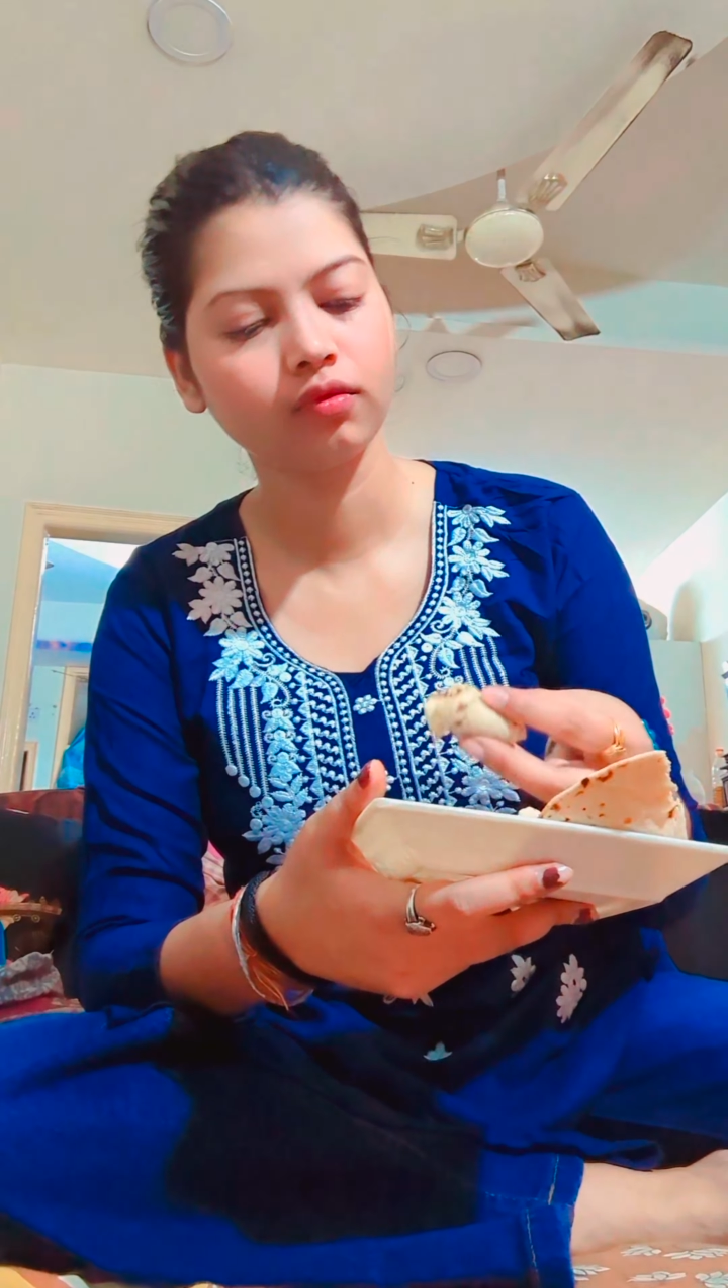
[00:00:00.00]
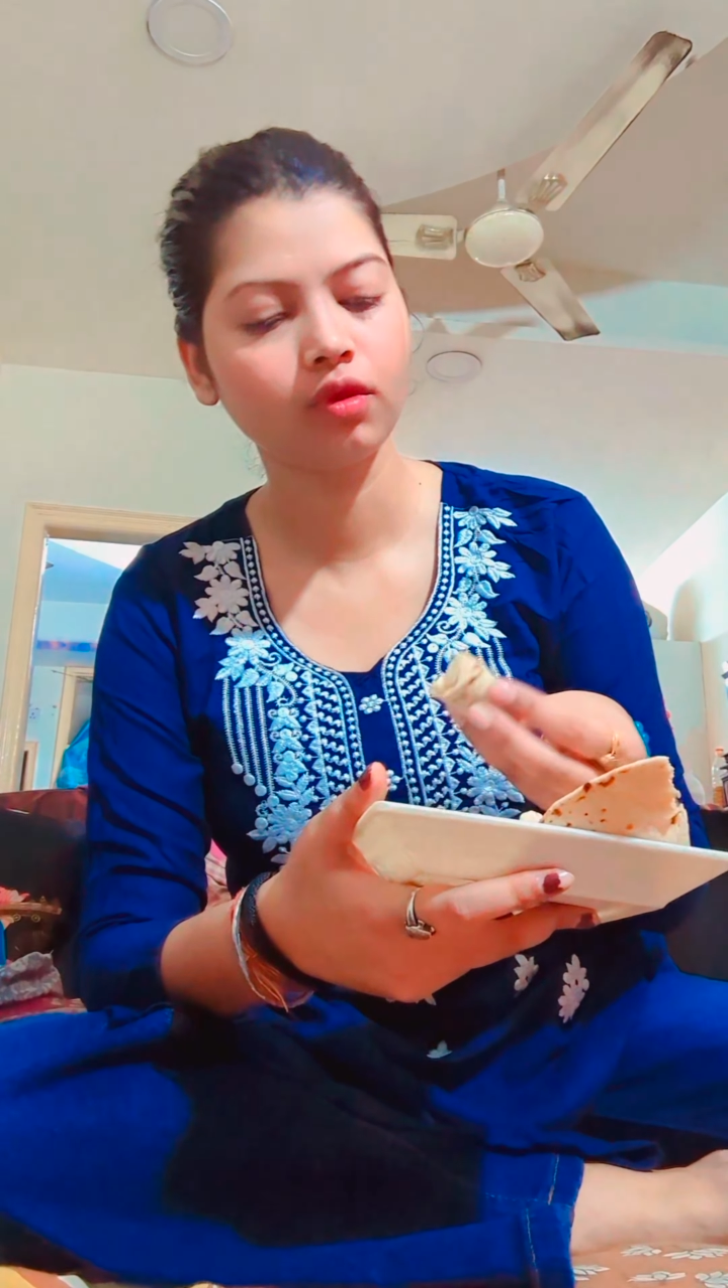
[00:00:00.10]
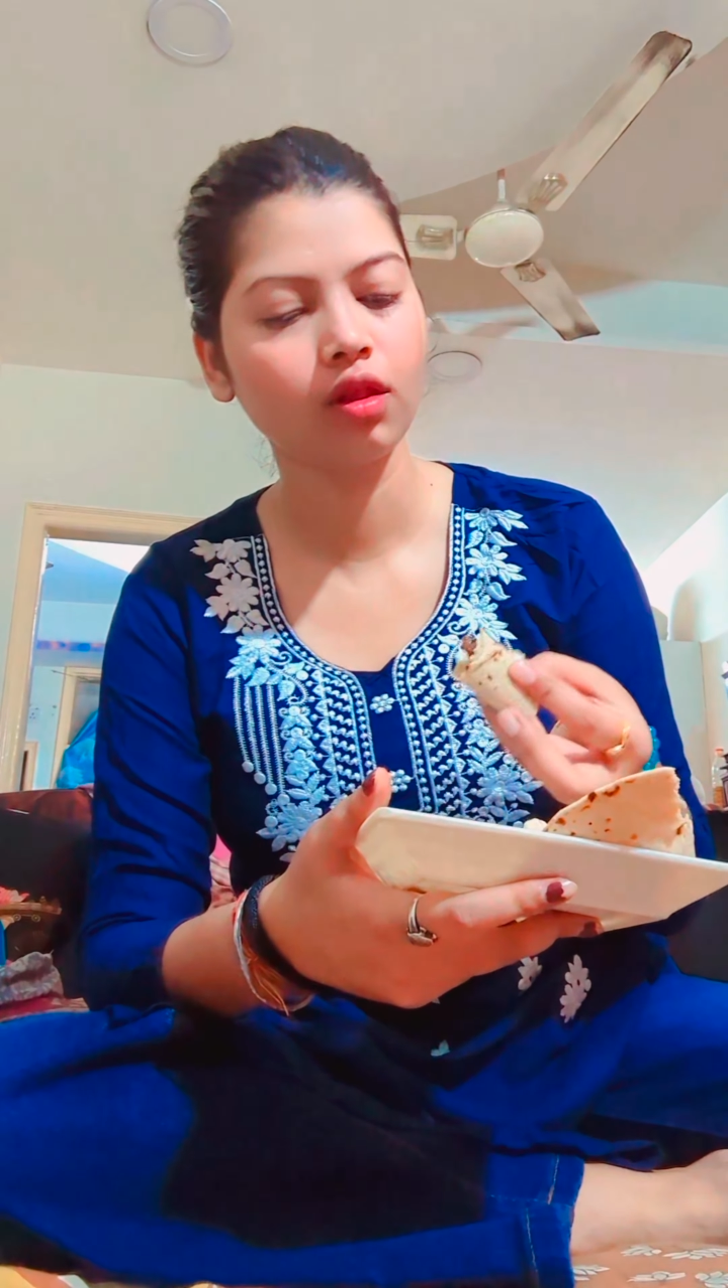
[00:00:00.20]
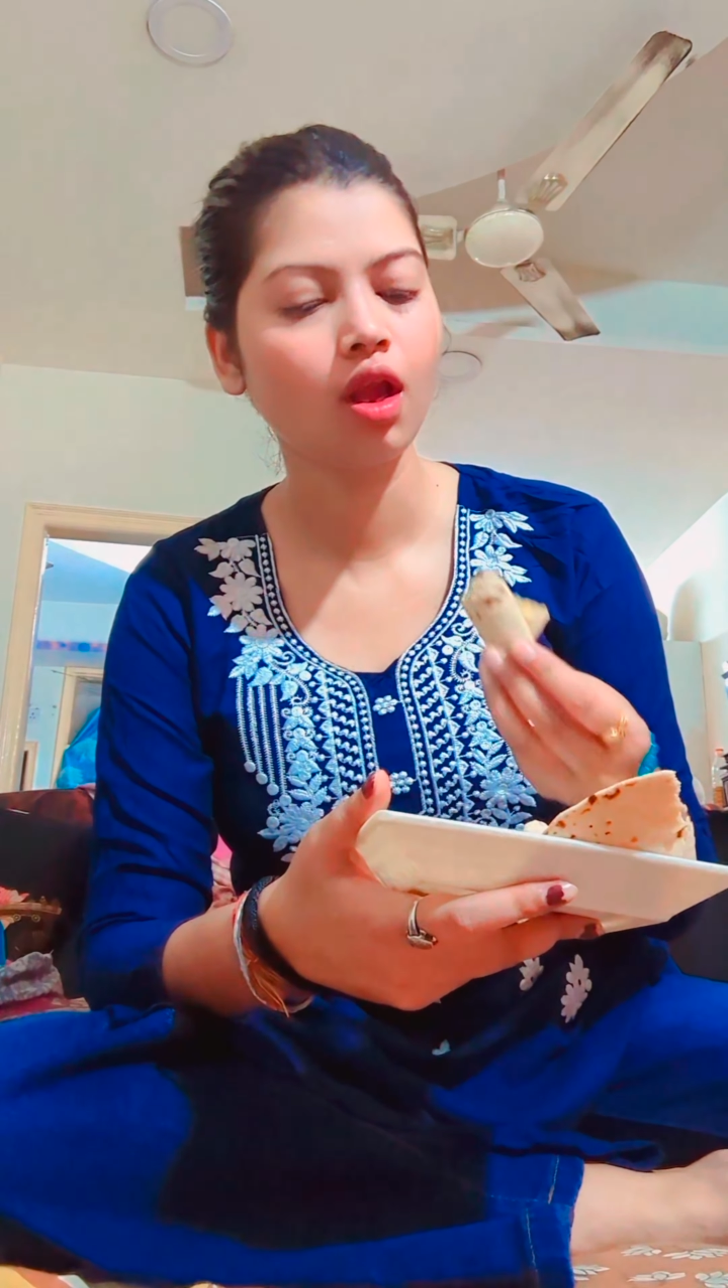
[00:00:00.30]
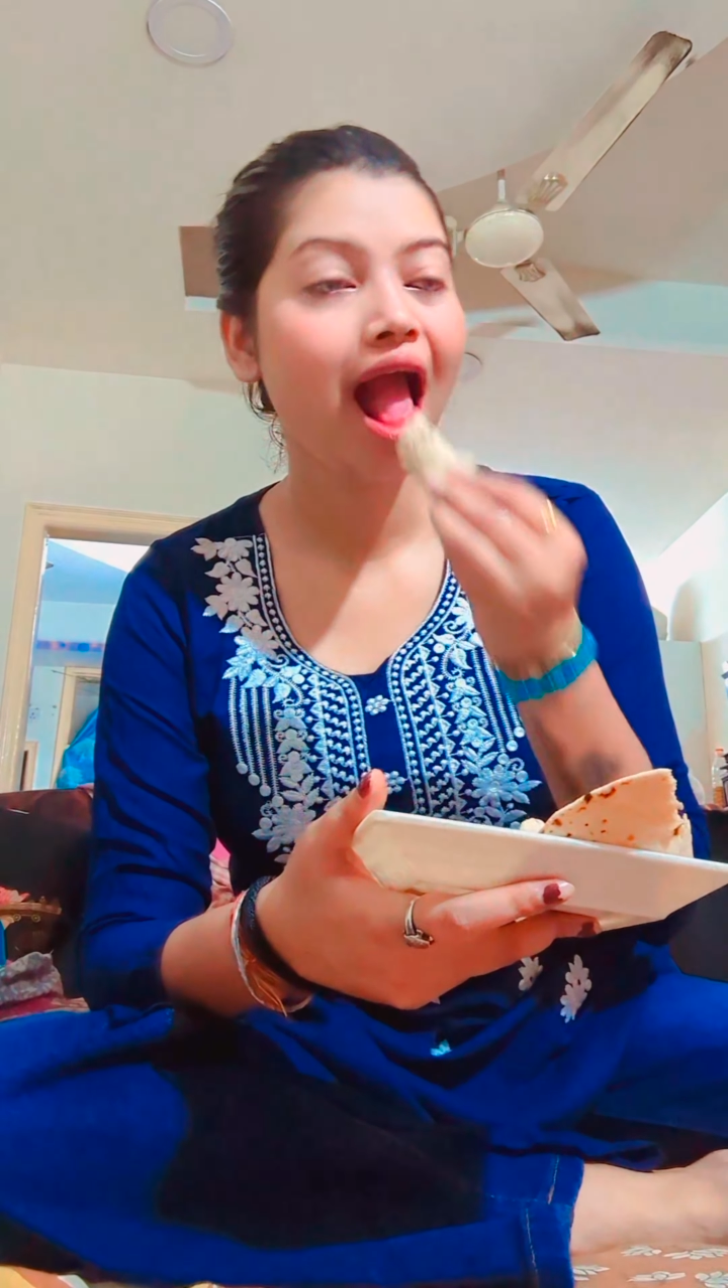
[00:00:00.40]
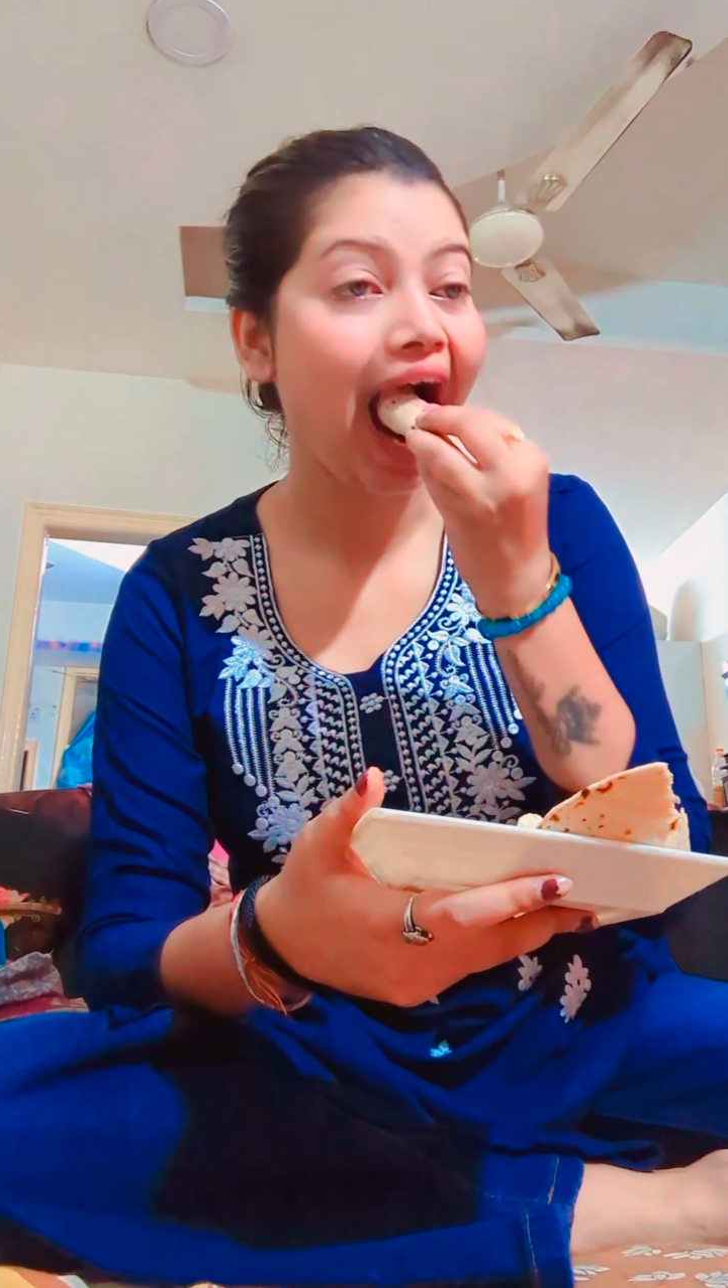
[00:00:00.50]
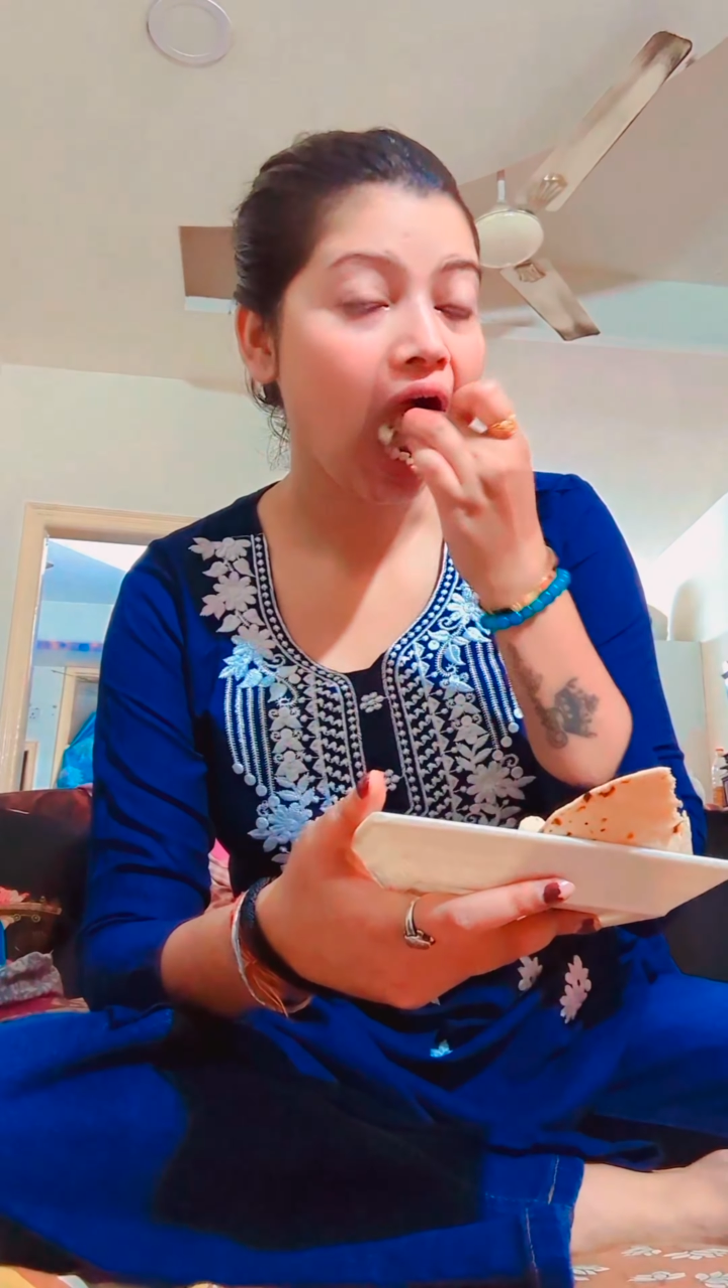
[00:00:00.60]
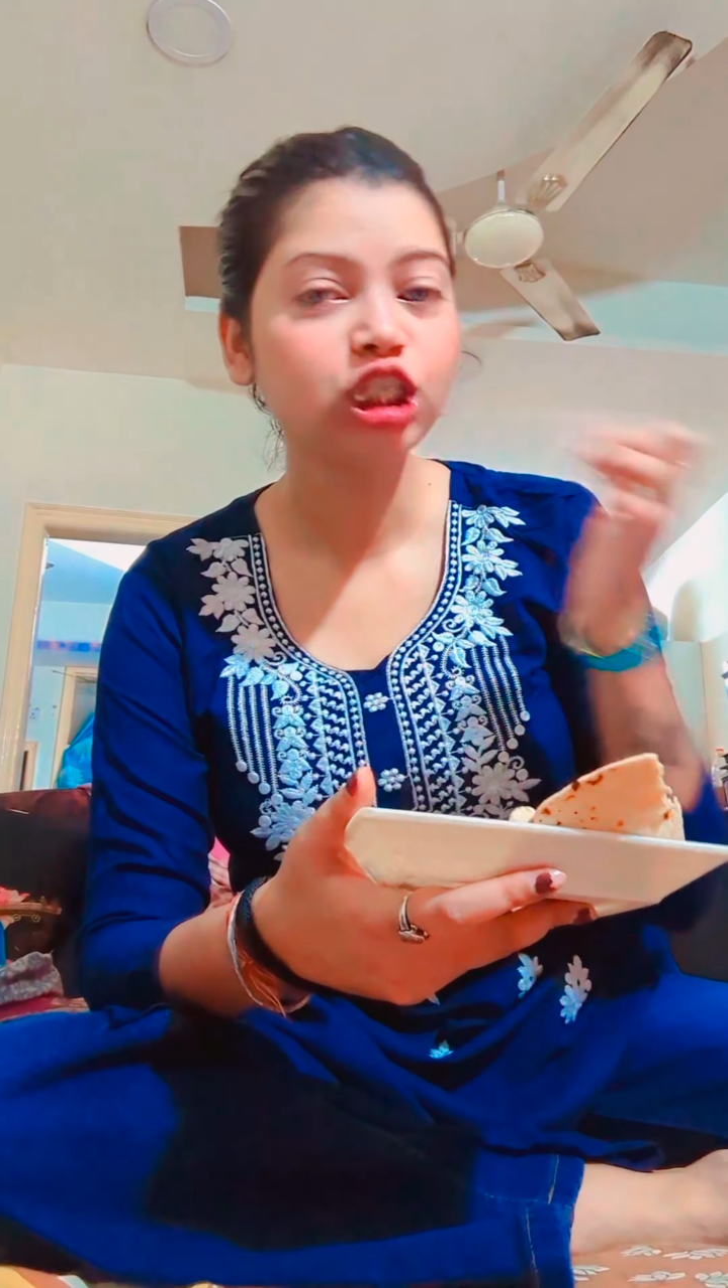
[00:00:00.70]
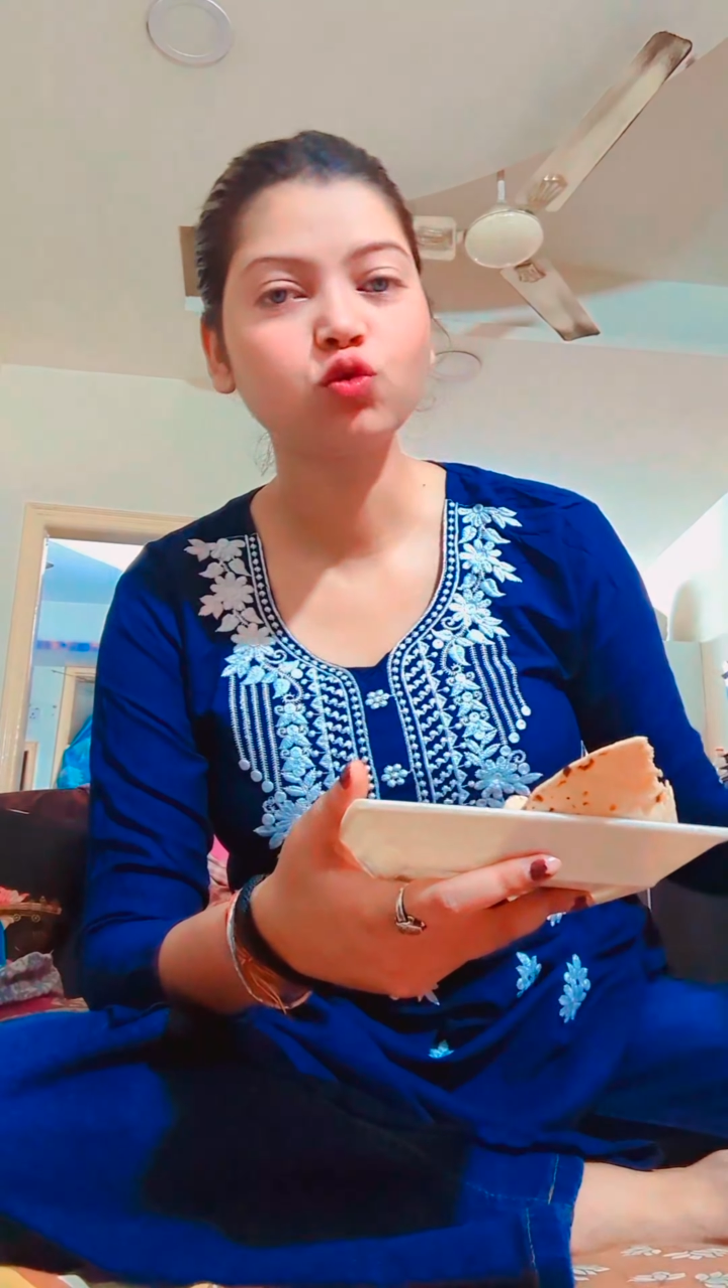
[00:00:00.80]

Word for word: के जाने की कोशिश